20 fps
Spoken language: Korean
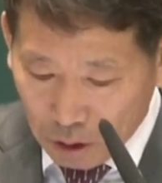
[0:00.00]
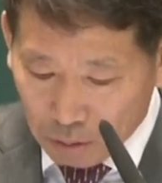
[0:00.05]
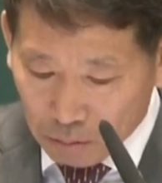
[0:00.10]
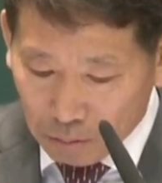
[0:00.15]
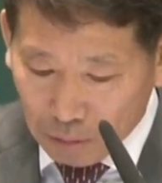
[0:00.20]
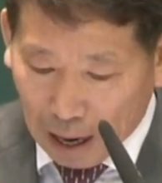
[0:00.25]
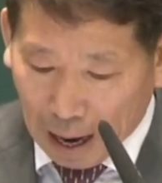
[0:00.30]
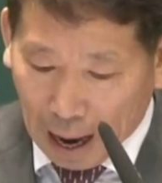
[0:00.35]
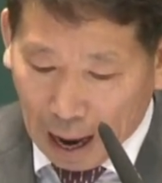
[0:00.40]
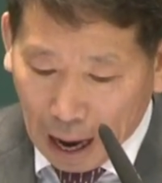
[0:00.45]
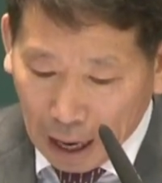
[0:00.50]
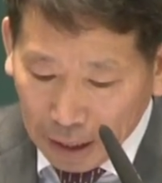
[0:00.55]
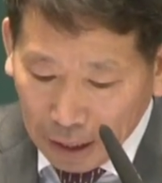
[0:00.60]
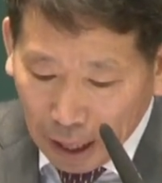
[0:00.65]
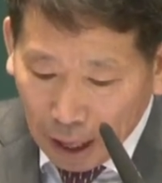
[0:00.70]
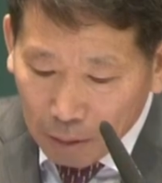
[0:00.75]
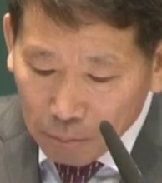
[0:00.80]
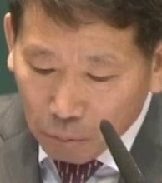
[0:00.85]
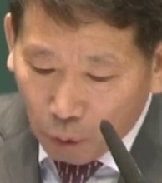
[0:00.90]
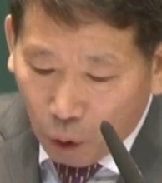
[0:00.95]

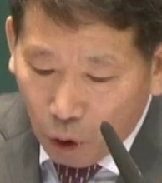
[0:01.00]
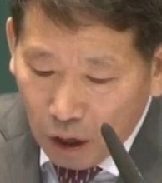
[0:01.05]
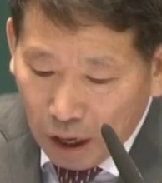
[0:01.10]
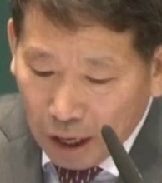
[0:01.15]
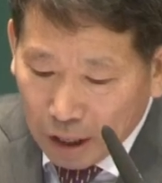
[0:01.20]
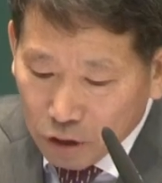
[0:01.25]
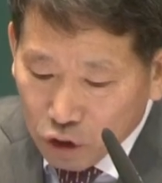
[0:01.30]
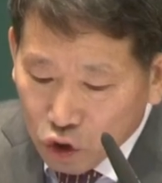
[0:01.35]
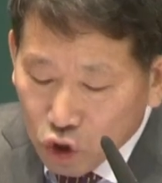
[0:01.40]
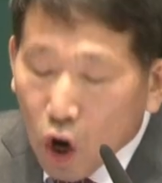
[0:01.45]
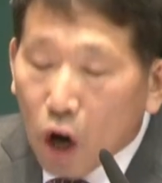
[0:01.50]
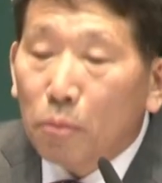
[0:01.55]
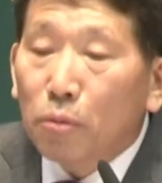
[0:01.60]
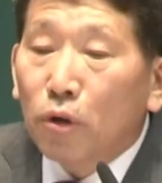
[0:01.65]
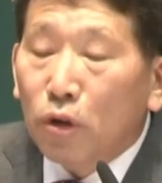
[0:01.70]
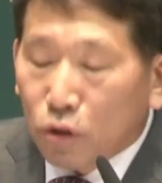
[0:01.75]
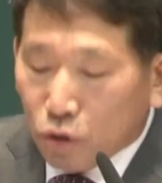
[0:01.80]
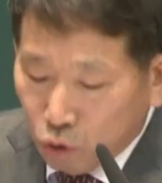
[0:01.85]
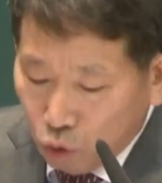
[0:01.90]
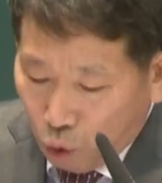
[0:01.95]
아내 몰래
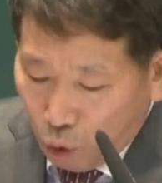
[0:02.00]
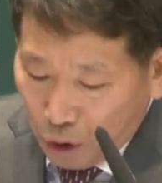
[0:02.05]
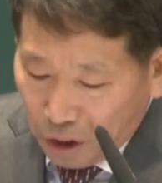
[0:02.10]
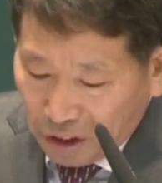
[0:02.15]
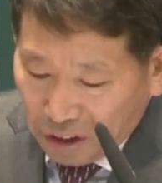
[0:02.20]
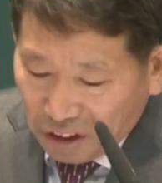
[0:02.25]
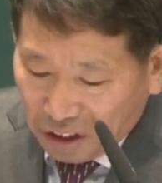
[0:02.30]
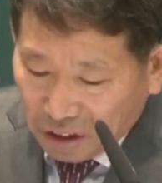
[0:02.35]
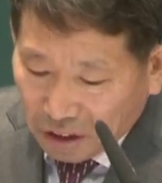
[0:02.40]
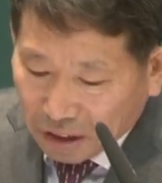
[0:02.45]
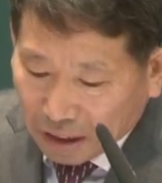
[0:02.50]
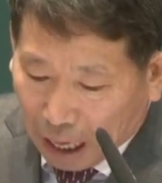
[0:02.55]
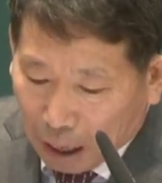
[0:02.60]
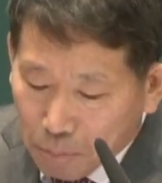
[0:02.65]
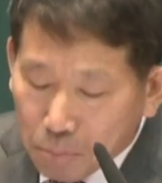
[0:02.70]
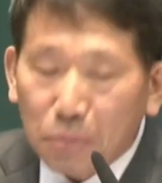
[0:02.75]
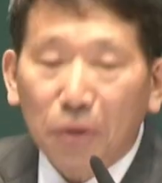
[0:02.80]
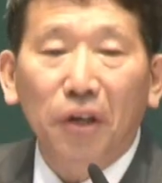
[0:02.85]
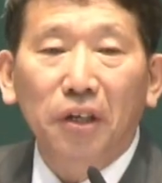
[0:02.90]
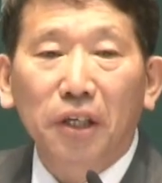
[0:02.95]
첩을 두고 있는
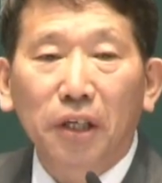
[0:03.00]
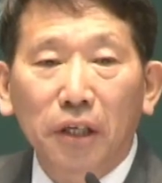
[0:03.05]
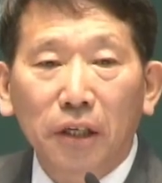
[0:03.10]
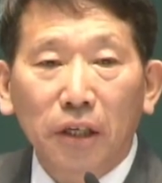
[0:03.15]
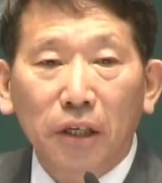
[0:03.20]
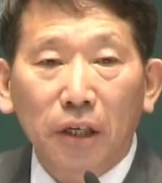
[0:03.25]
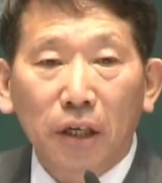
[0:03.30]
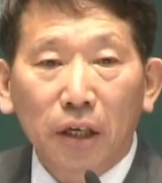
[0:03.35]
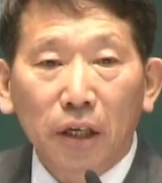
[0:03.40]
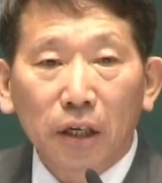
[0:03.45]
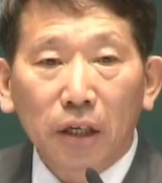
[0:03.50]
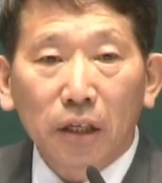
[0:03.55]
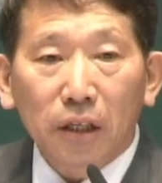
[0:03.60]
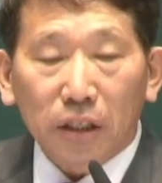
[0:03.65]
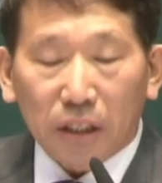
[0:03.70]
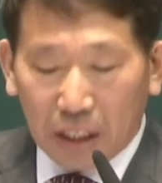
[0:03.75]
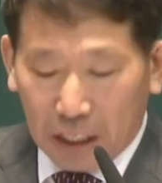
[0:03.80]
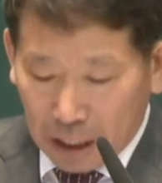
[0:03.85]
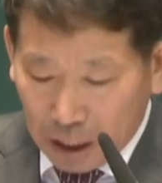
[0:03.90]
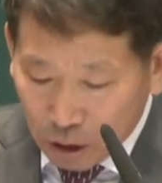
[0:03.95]
남편이
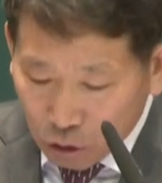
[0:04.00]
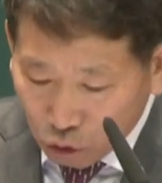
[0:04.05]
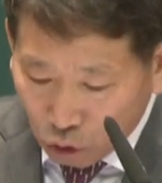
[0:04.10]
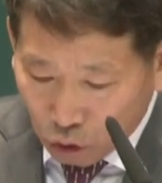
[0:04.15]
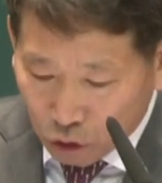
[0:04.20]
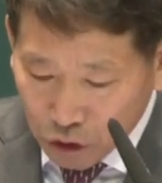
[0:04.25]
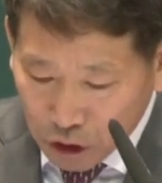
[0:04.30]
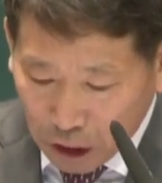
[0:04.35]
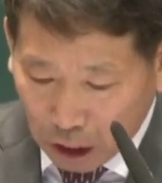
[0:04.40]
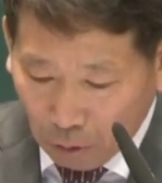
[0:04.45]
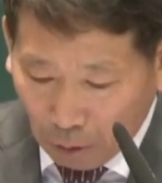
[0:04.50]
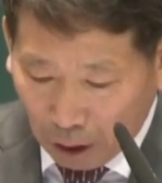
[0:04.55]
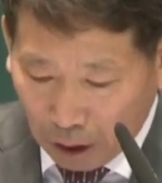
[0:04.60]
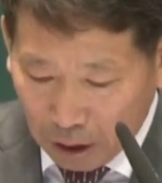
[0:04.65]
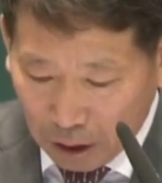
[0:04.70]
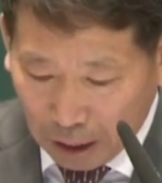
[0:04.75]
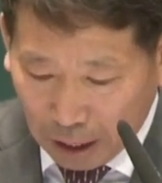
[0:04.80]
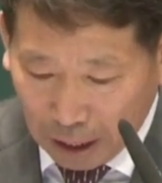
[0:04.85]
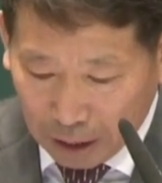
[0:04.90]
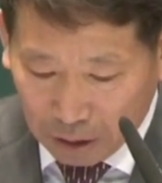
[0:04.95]
이중
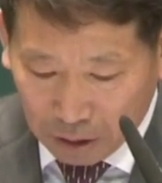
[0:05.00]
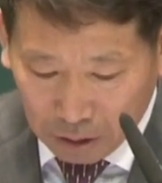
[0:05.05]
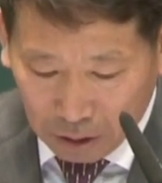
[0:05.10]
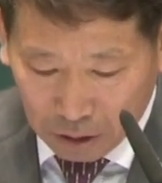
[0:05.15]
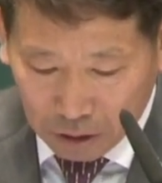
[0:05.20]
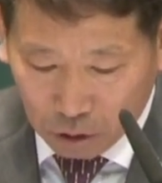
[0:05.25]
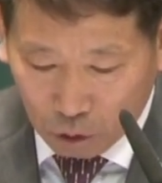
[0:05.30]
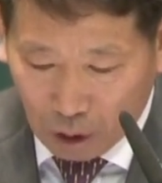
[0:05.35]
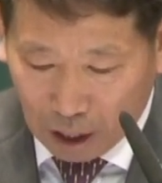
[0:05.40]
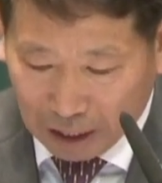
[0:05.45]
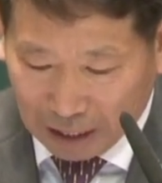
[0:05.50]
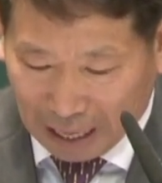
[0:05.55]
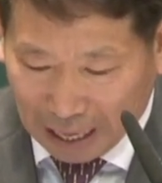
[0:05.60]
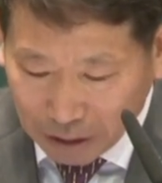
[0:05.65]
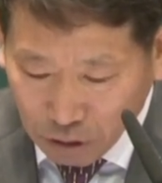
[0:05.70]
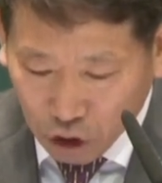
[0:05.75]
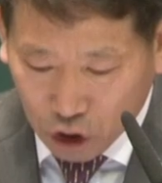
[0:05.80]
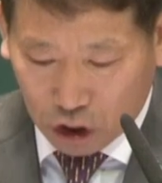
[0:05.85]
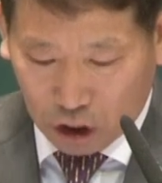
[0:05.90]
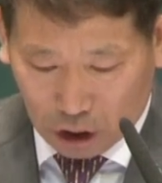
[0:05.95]
생활을 하는 것과
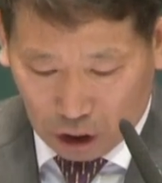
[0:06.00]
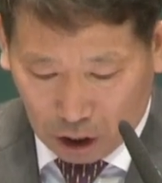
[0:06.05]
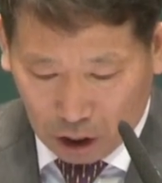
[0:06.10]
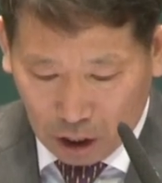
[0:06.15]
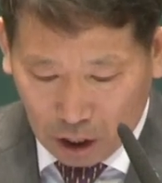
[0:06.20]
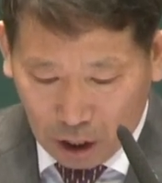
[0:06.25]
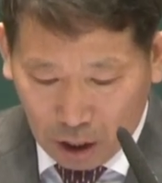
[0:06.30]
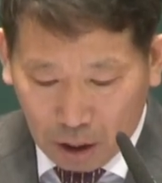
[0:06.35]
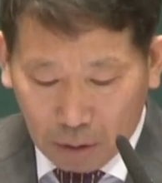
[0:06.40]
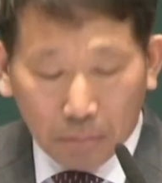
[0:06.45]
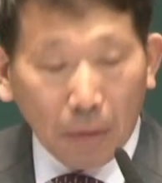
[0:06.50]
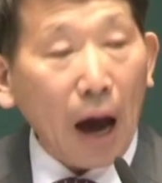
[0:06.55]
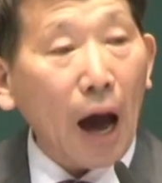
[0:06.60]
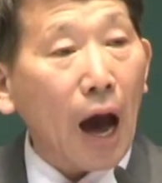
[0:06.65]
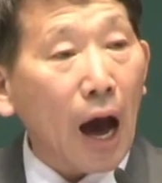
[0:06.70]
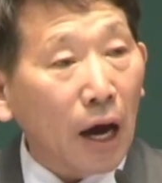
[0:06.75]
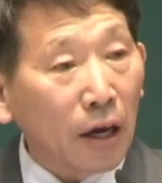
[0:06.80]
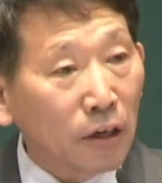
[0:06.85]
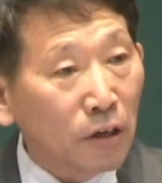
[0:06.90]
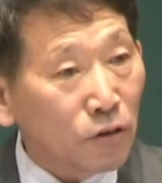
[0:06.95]
같이
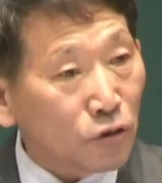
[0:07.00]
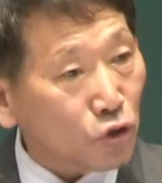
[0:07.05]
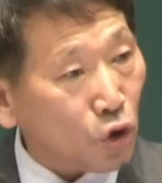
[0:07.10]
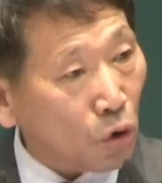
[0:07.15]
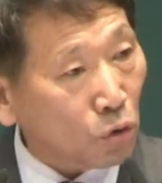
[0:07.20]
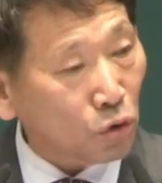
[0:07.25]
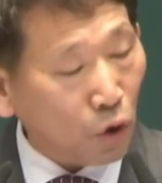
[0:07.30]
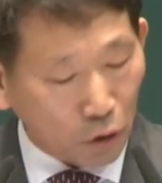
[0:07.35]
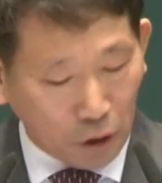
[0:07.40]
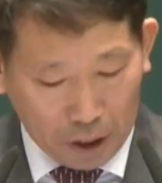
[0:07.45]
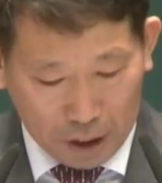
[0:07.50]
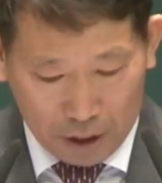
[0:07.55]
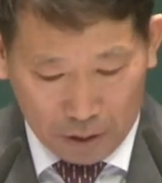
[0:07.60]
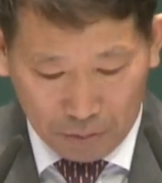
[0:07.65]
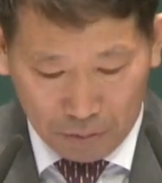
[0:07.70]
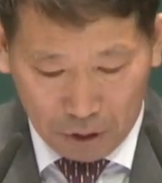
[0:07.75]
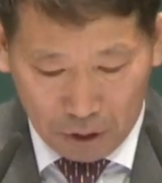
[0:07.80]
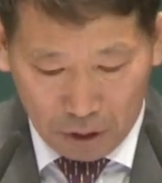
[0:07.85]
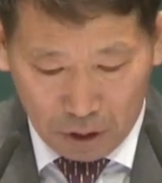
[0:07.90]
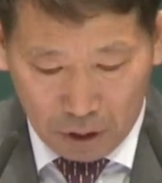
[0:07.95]
많은 성도들이